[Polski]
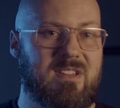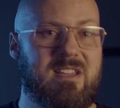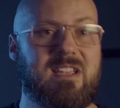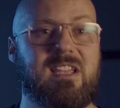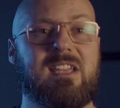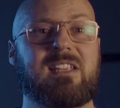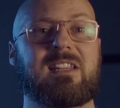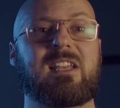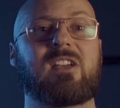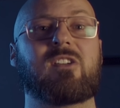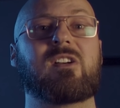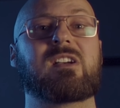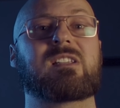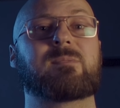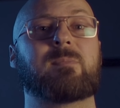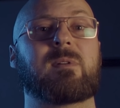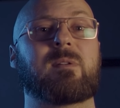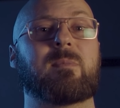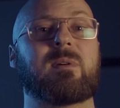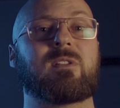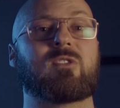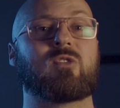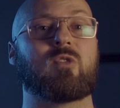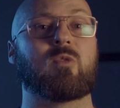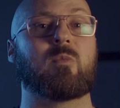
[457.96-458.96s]
Wyniki tego
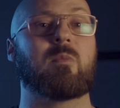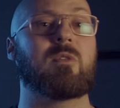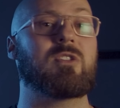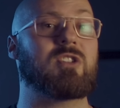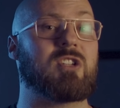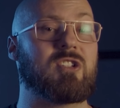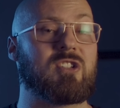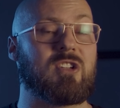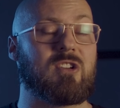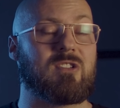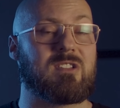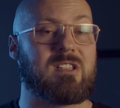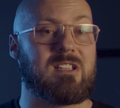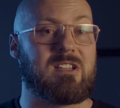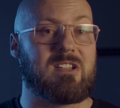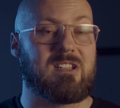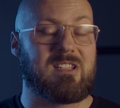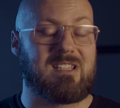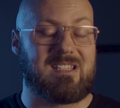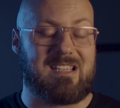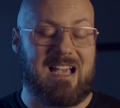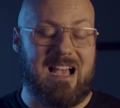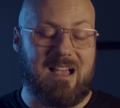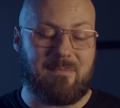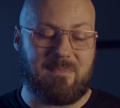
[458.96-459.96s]
eksperymentu możecie
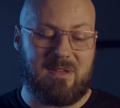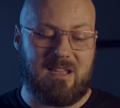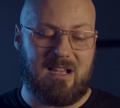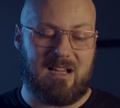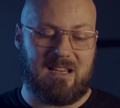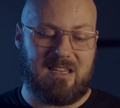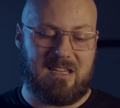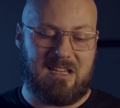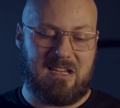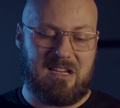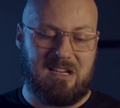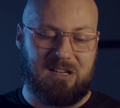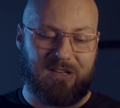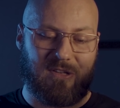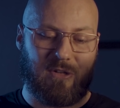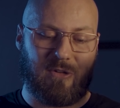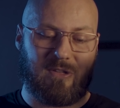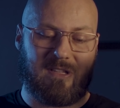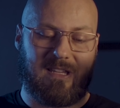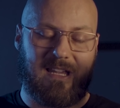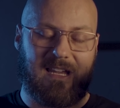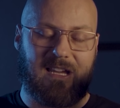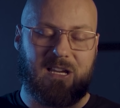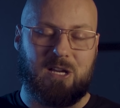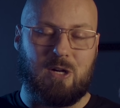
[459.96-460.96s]
ocenić sami, a link do
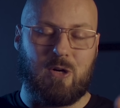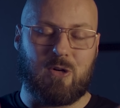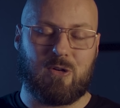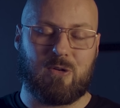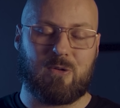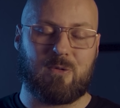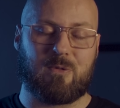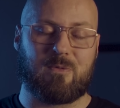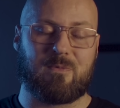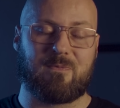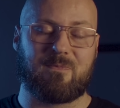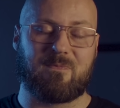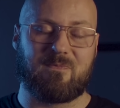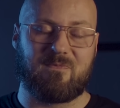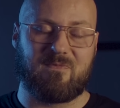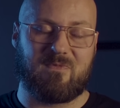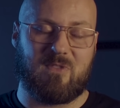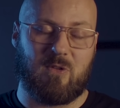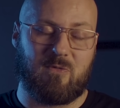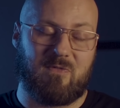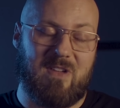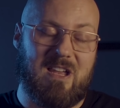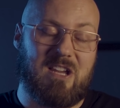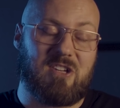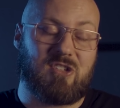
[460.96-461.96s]
tego,
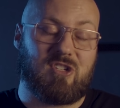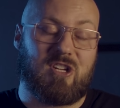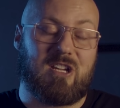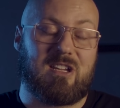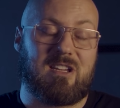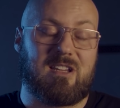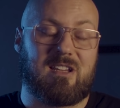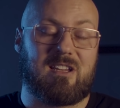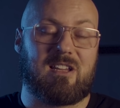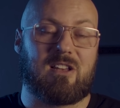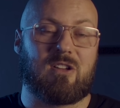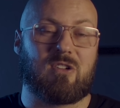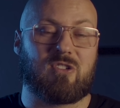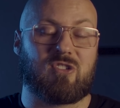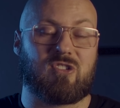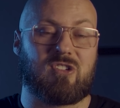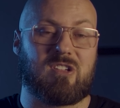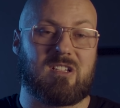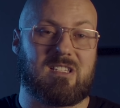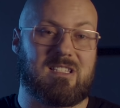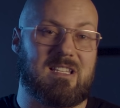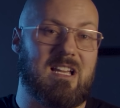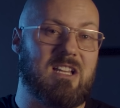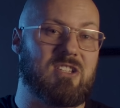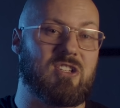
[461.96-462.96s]
do większej ich
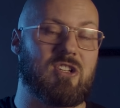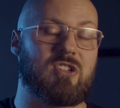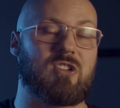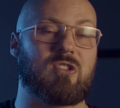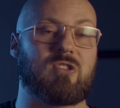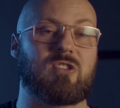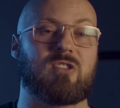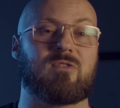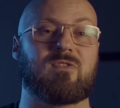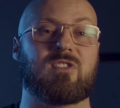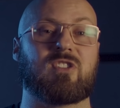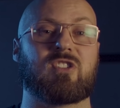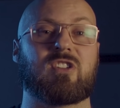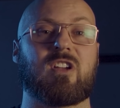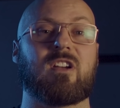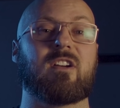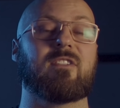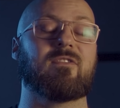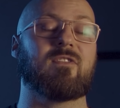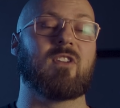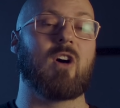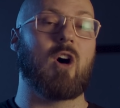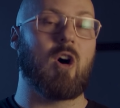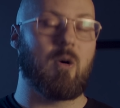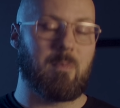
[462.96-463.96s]
ilości znajdziecie oczywiście
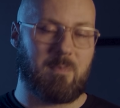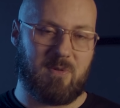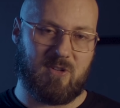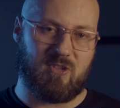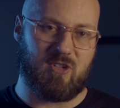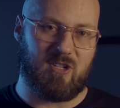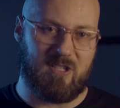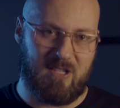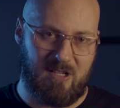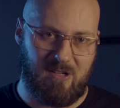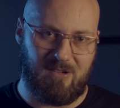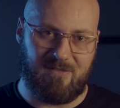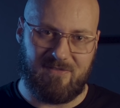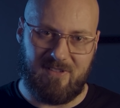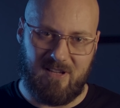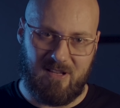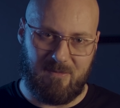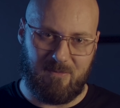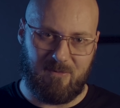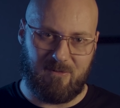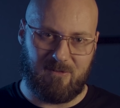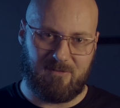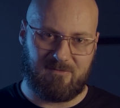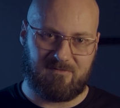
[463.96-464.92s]
w opisie tego filmu.